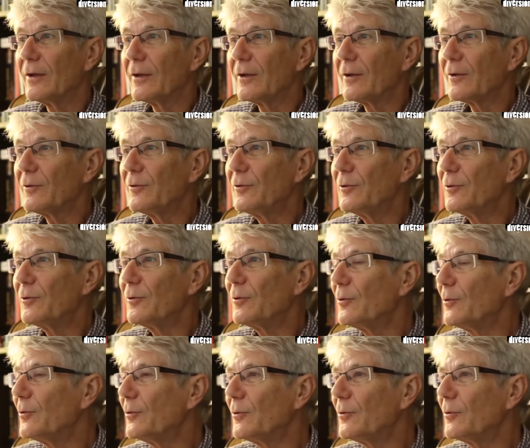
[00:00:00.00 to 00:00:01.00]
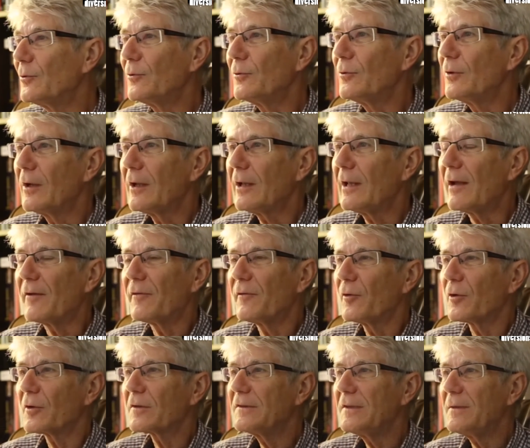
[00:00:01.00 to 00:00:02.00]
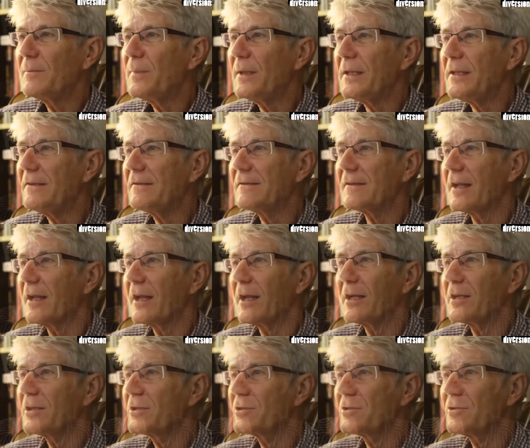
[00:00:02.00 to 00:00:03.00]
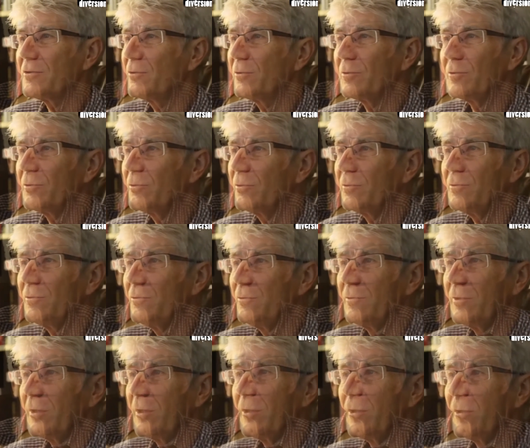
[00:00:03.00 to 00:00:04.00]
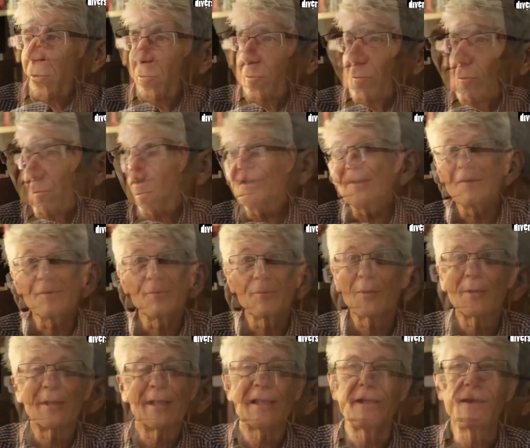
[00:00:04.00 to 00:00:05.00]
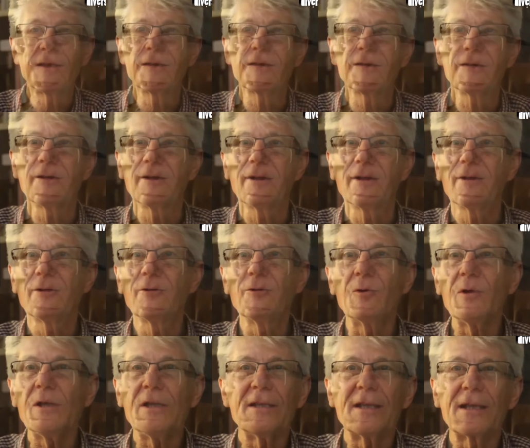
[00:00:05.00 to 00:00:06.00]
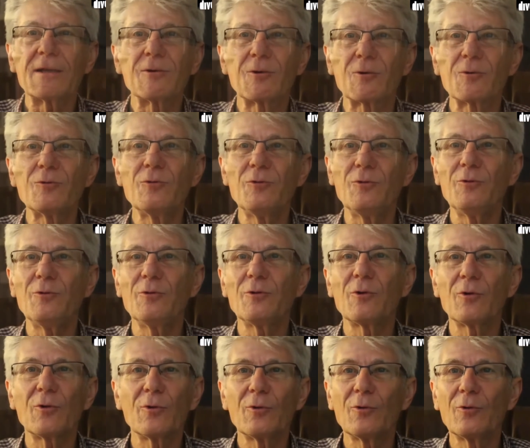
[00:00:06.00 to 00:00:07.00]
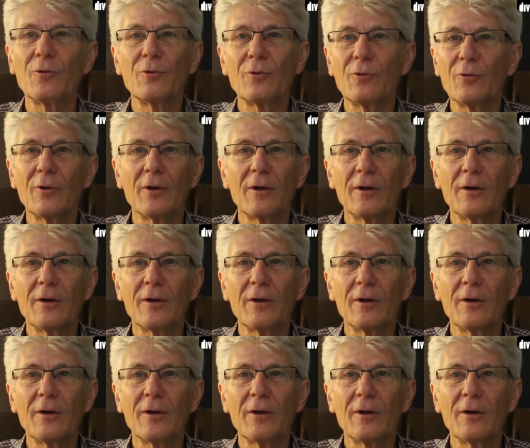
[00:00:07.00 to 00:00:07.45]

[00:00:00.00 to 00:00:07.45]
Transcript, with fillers: de la force des paysages, du, surgissement de, de l'inattendu, que